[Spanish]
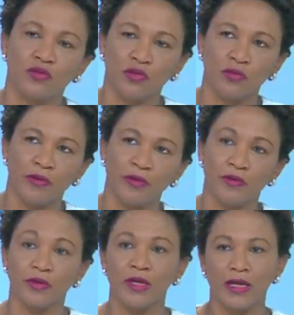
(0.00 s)
en Nueva
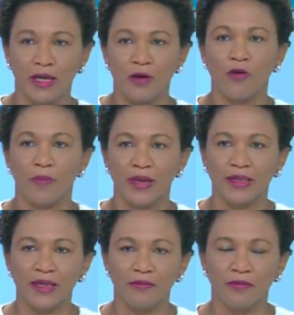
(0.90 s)
York.
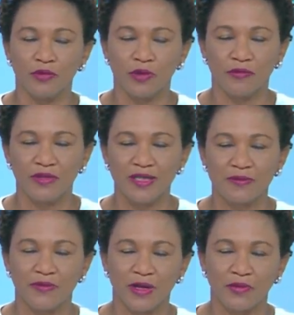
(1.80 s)
Compartía fotografías
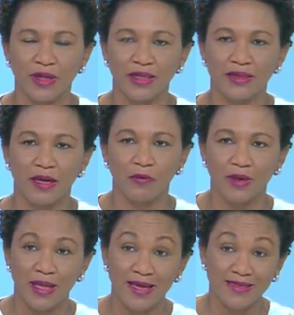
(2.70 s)
frecuentes,
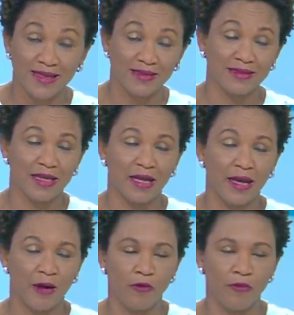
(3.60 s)
alguna de esas se
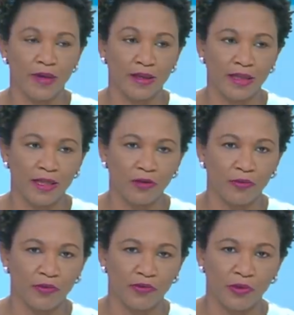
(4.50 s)
las he compartido,
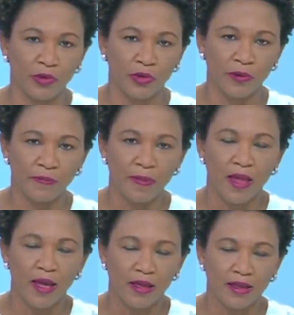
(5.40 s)
por favor,
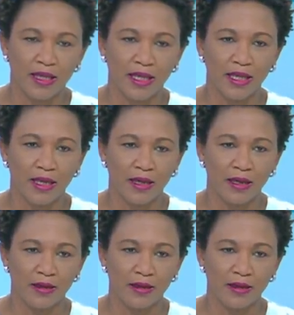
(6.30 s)
de eh,